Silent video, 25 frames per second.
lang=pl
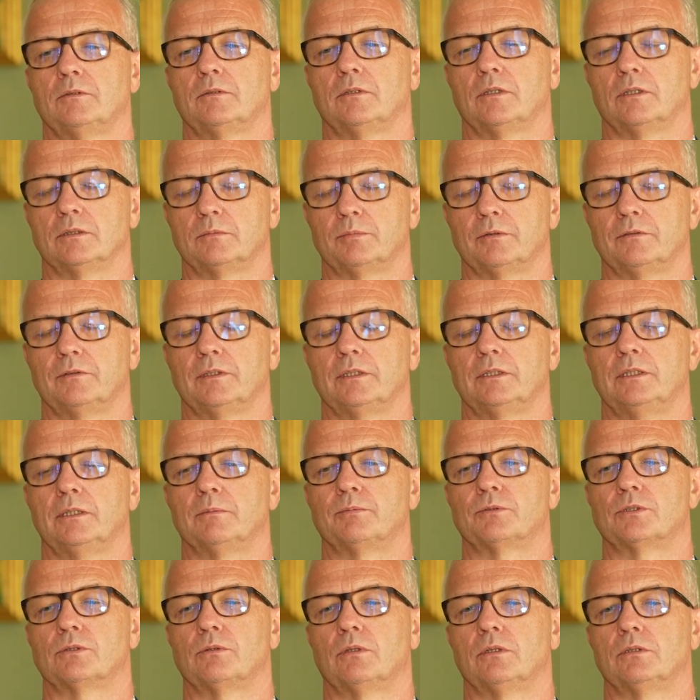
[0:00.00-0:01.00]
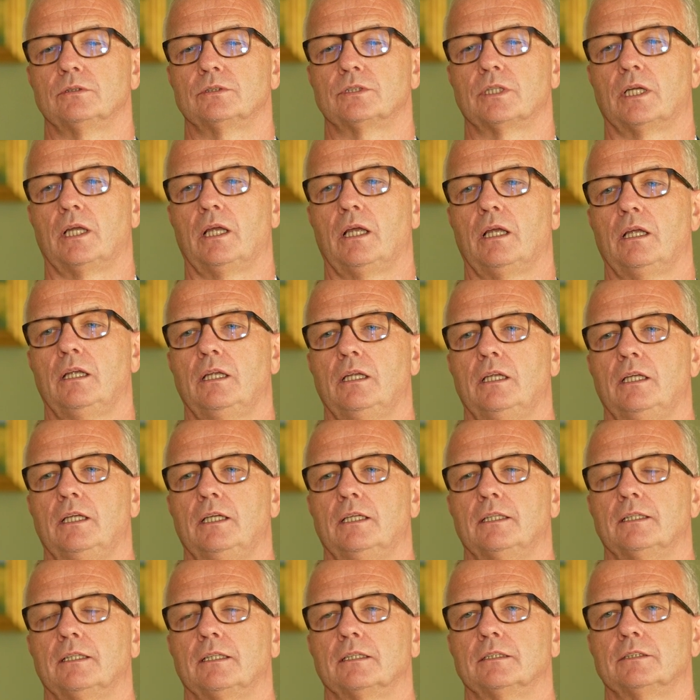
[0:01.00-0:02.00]
odpowiednie przyłącza
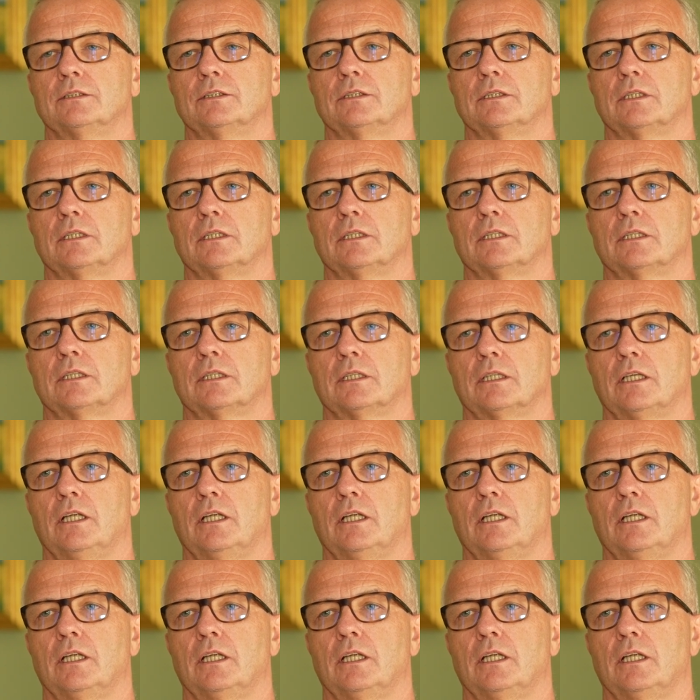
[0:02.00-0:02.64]
Także